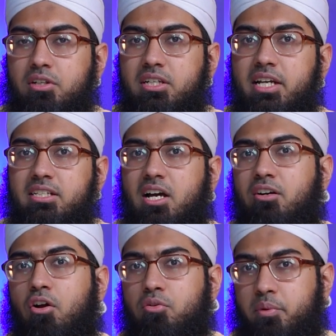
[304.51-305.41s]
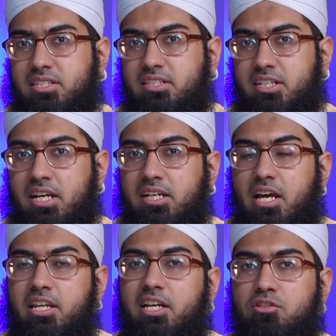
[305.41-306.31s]
गुड डीड्स आर नॉट वेस्टेड
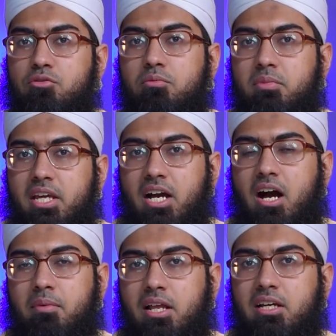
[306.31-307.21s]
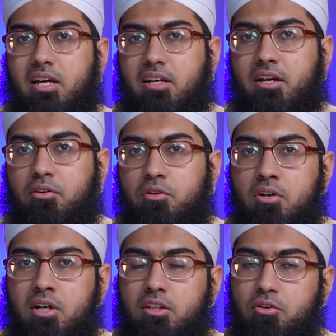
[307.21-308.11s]
यानी कि जो तुम नेक अमाल कर रहे हो
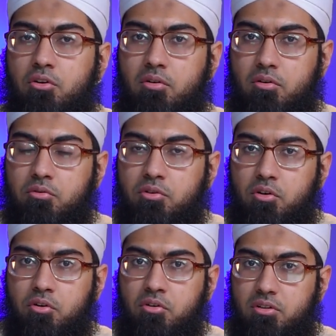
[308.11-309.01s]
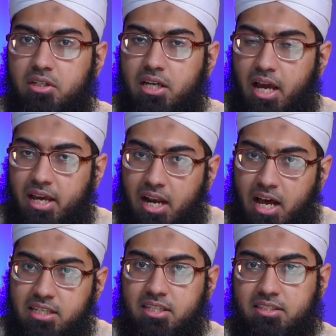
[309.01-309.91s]
तो उनको
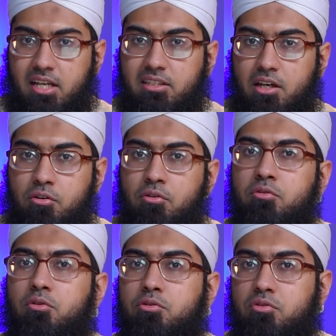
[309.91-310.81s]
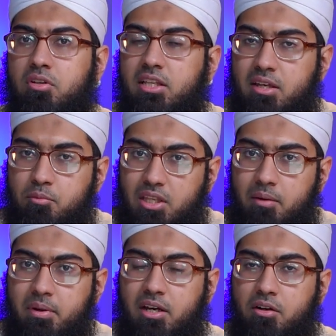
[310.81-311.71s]
अखलास के साथ करो उनको सुन्नत के
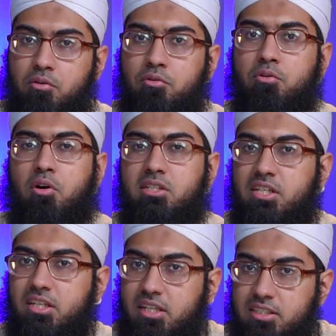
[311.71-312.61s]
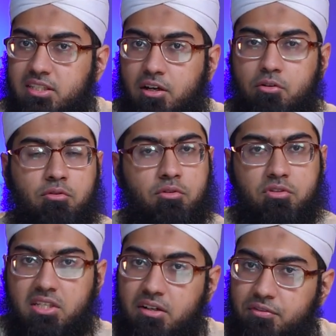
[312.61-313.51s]
मुताबिक करो उनको अच्छी नीयत से करो उनको
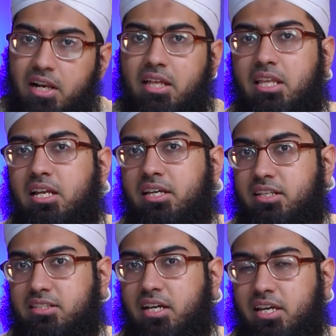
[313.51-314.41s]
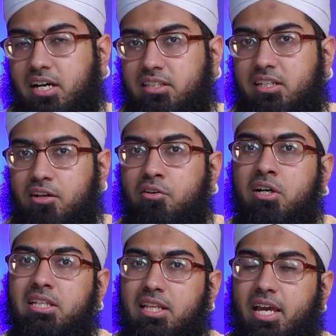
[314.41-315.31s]
सिर्फ अल्लाह ताला की रज़ा की खातिर करो
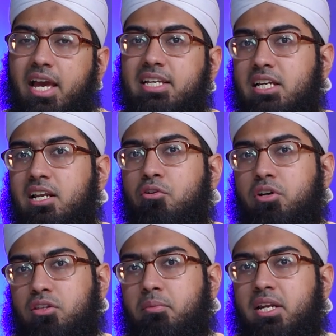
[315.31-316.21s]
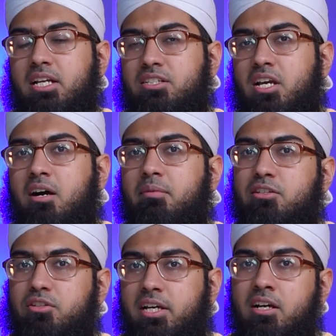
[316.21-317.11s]
ताकि ऐसा ना हो कि तुम्हारे अच्छे
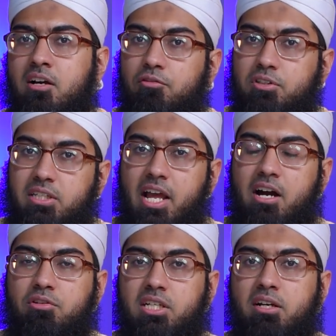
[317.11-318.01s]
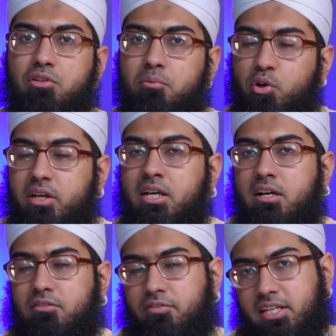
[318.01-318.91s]
अमाल जो हैं वो ज़ाया हो जाएं वो तुम्हें की
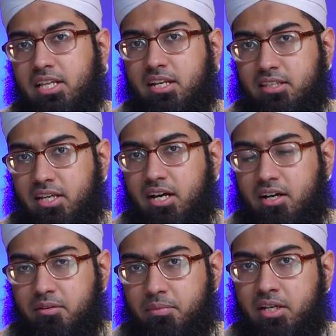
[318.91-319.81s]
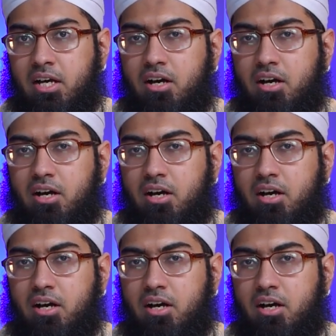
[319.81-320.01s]
फ़ायदा ना दें आखिर में